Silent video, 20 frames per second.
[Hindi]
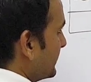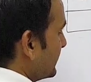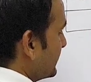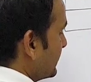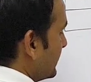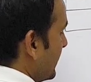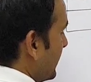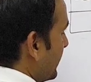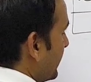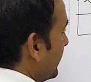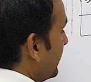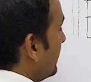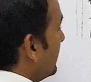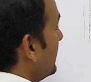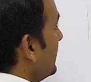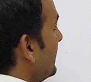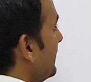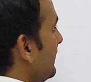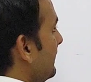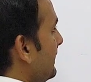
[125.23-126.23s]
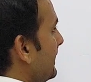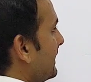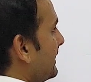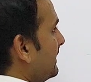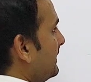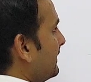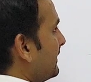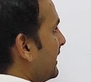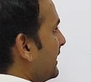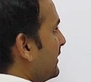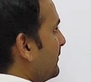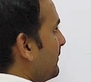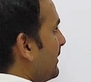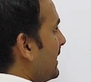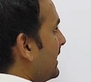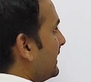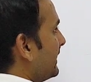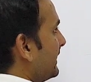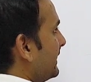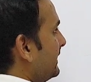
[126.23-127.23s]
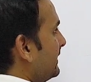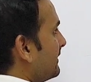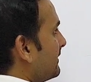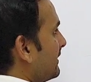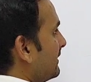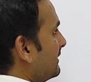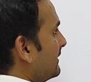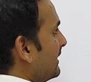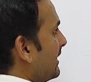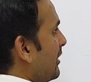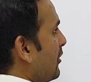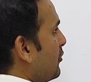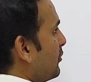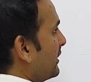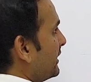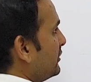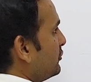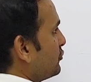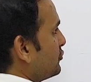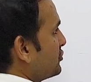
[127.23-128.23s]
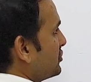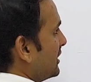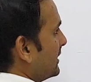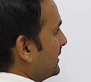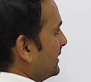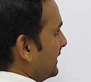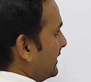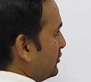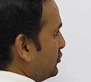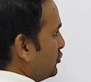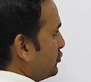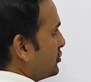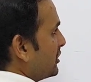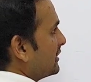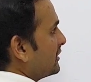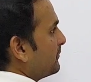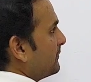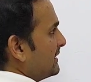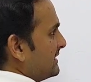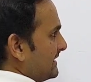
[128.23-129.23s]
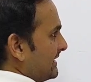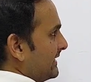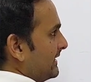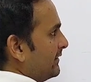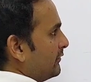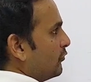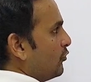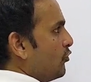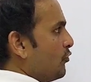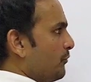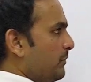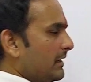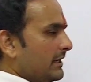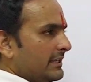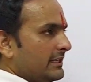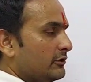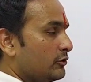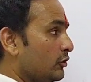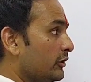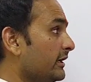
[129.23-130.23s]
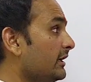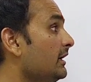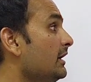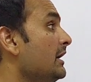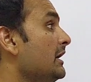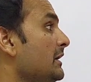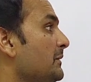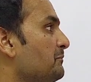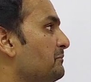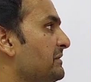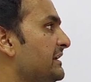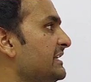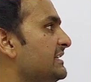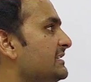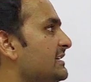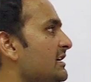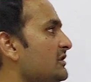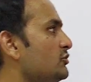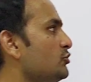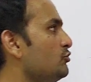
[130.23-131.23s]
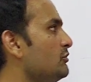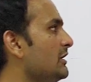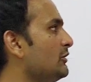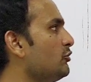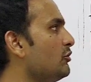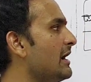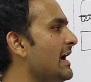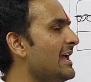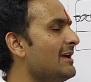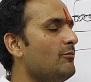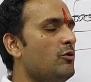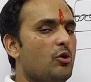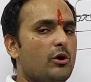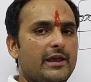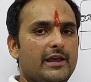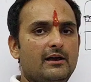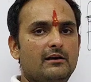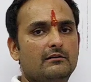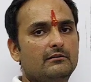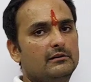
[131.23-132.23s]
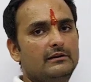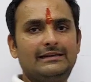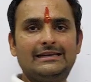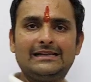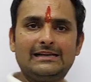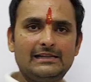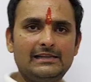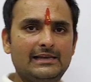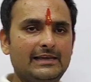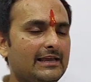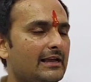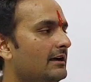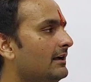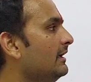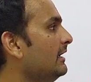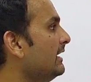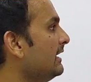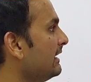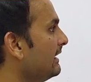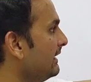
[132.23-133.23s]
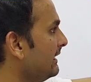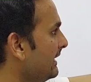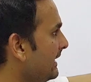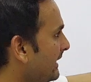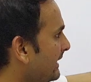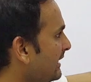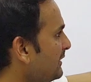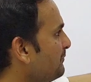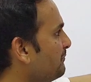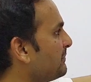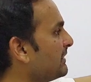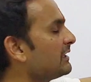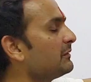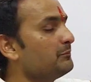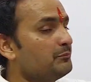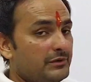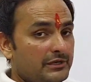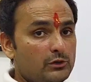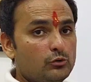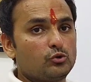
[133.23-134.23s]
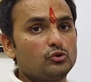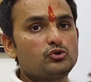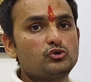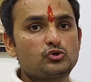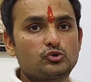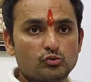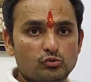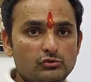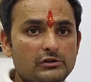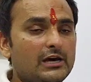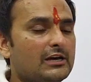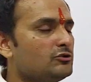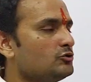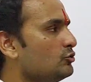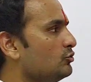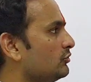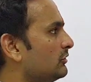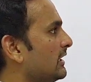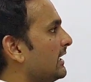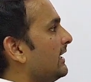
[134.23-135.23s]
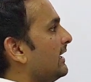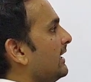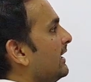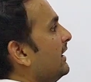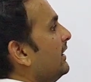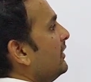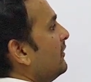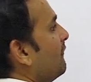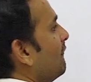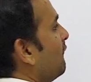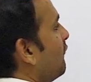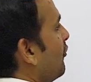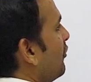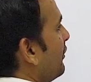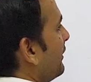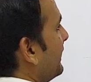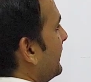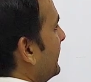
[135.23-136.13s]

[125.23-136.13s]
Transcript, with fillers: रिक्त स्थान है लेकिन कई बार इन कंदराओं की जो छत है जो छत बच गई ऊपर की क्योंकि बीच का चूना तो गायब हो गया निकल गया लेकिन पर भी कुछ चूना जो होता है वो